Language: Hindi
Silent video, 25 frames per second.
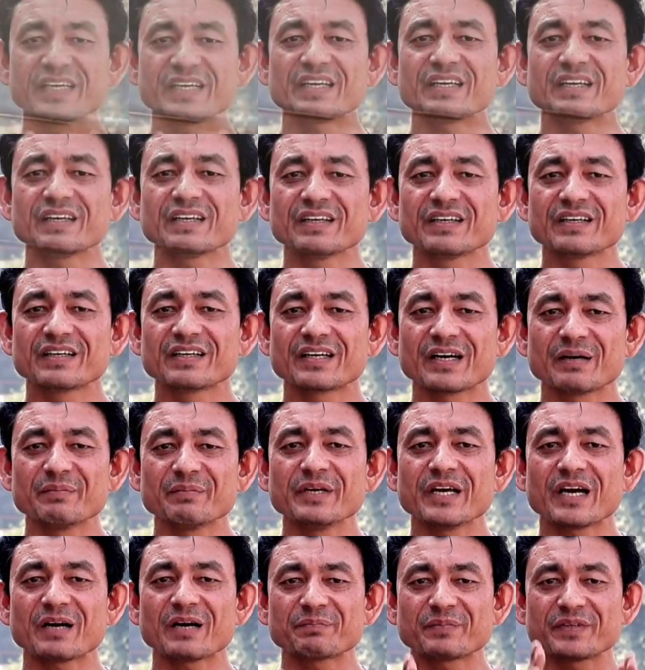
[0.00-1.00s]
से
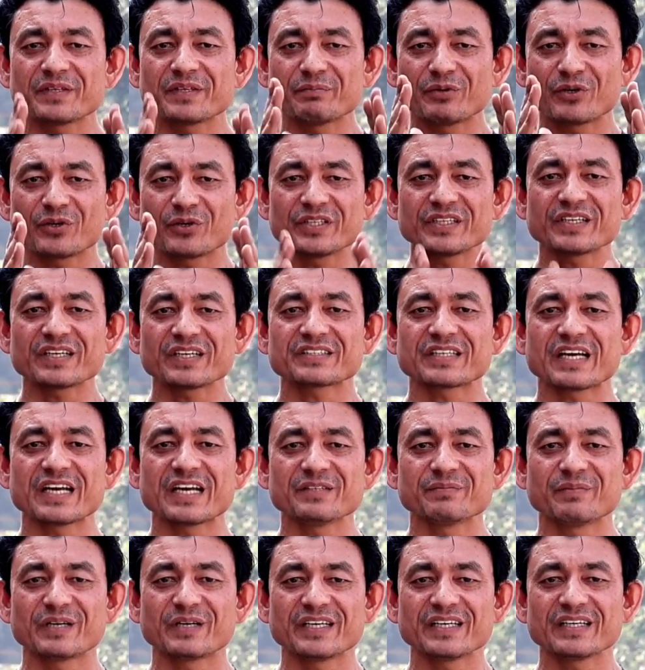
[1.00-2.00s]
कभी आपकी बॉडी का
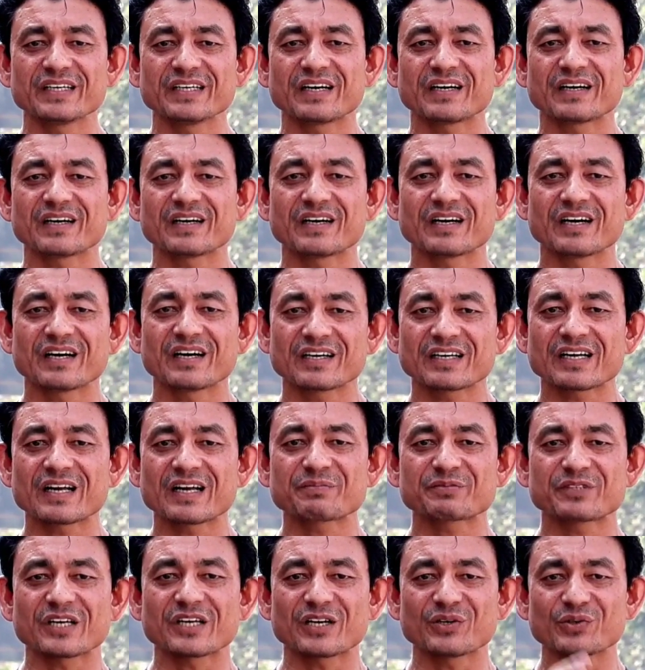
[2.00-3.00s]
साइज़ बढ़ेगा अगर
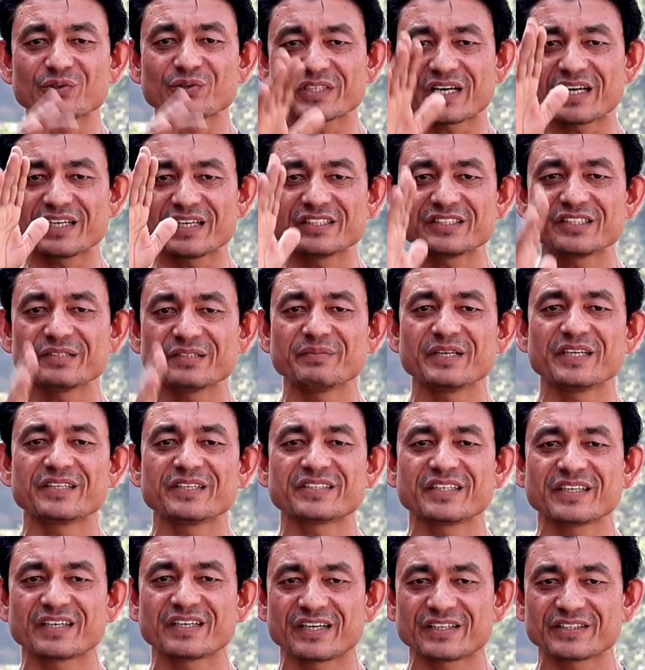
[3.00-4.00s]
आप सालों साल इसी वेट
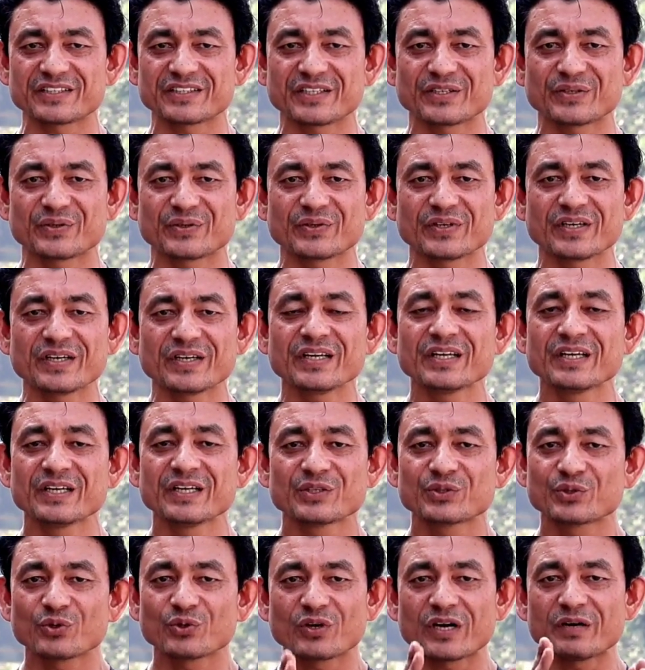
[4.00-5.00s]
से करते रहोगे
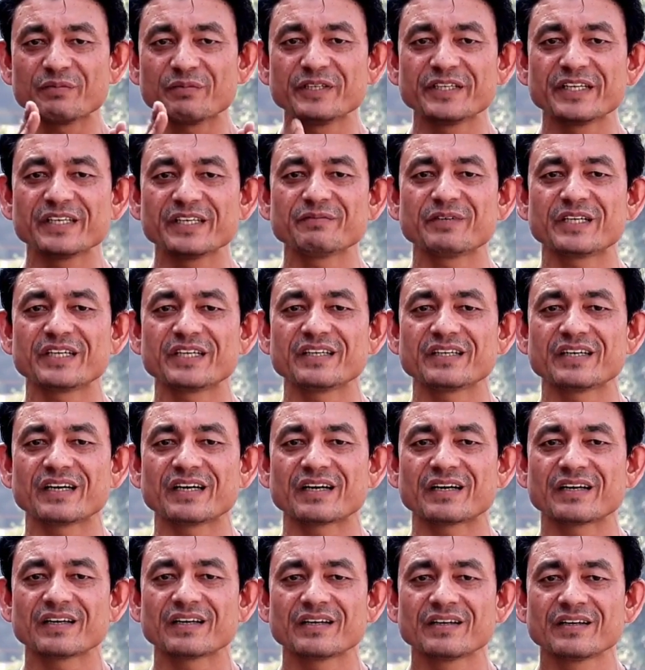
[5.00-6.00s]
तो कभी नहीं
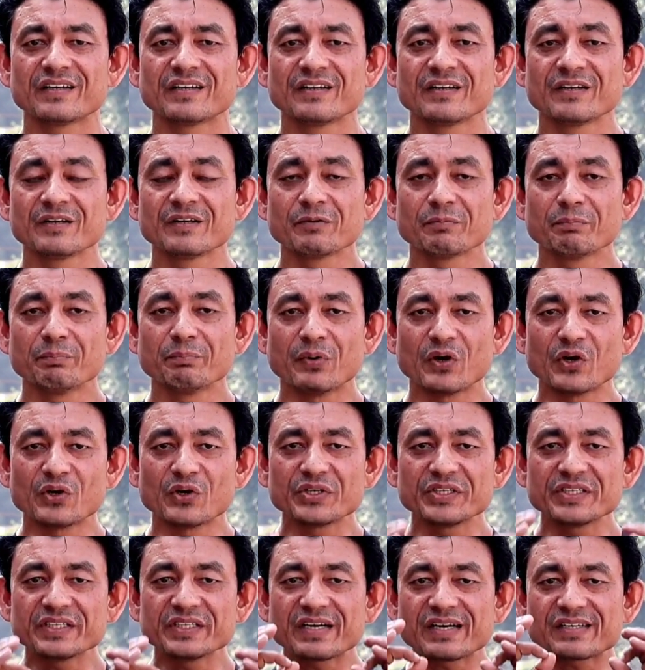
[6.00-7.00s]
बढ़ेगा
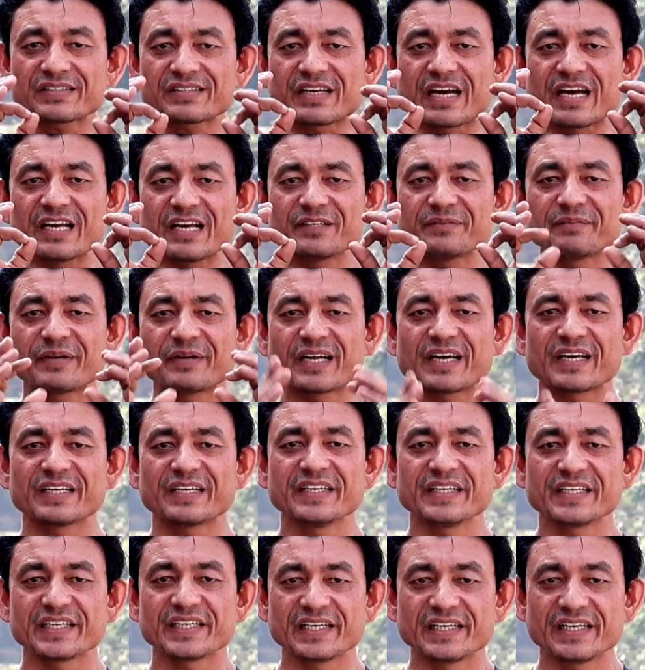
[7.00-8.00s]
बॉडी का साइज़
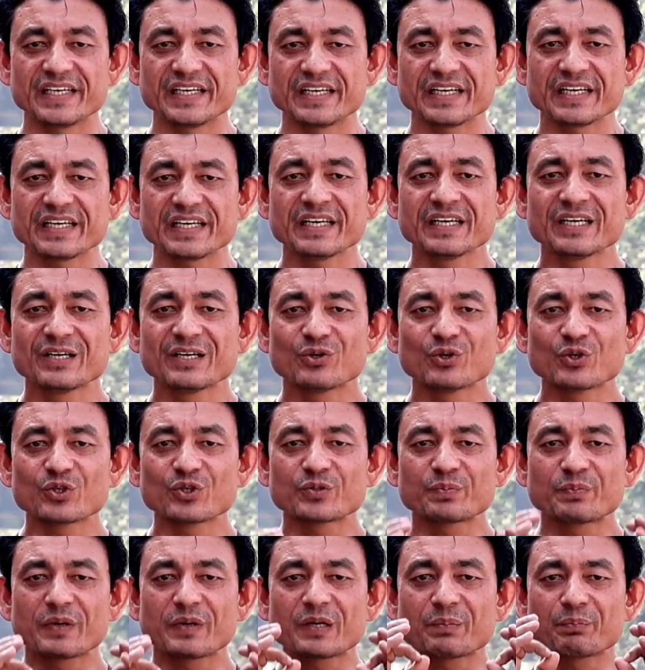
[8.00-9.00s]
बढ़ाने के लिए
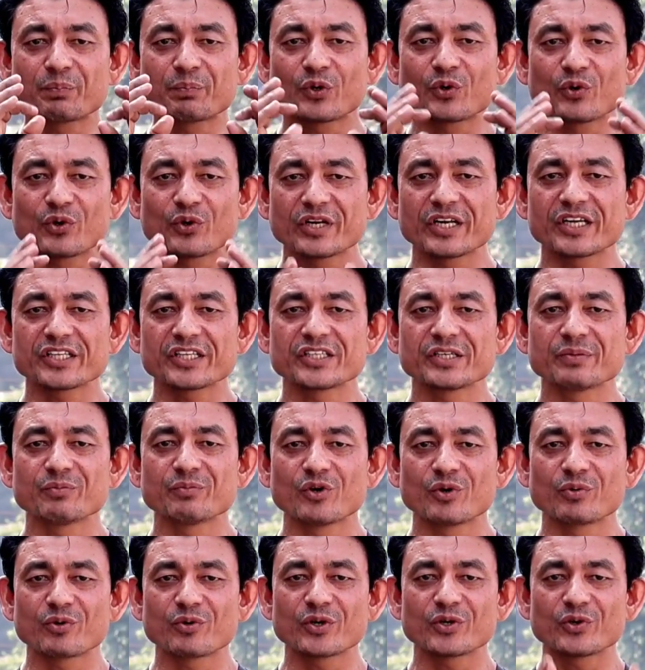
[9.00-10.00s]
उस पर प्रोग्रेसिव
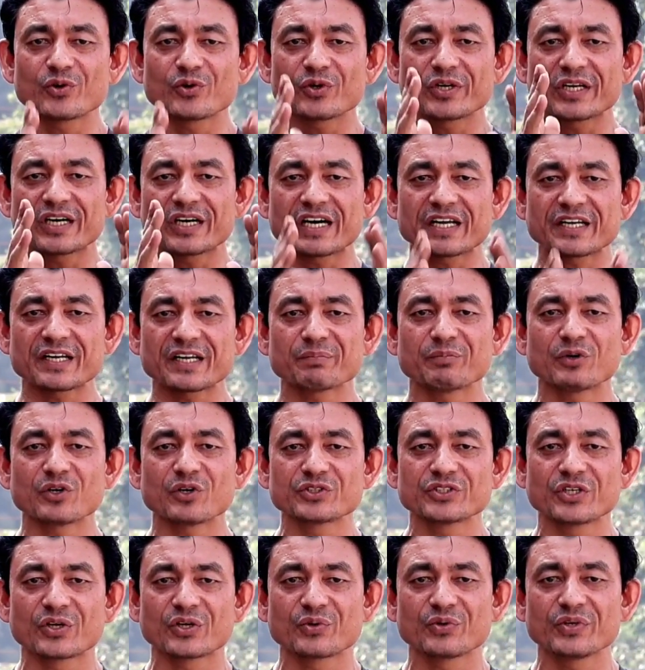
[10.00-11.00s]
ओवरलोड लगाना बहुत
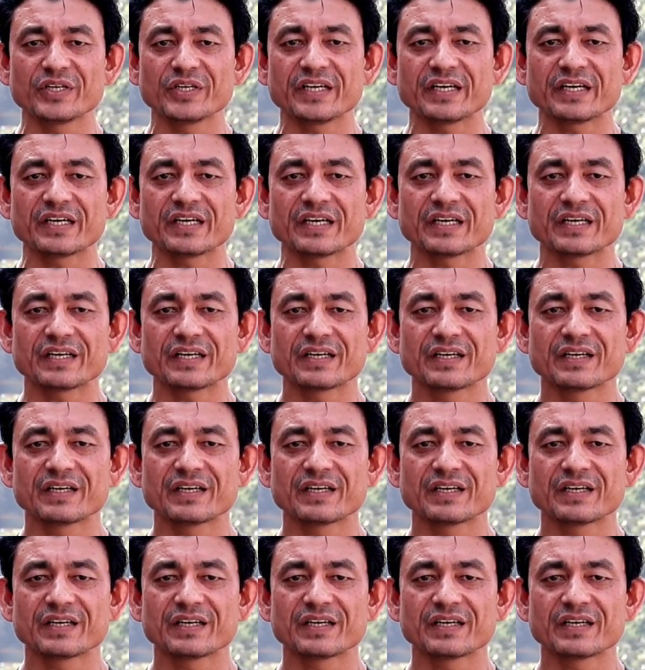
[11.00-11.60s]
ज़रूरी है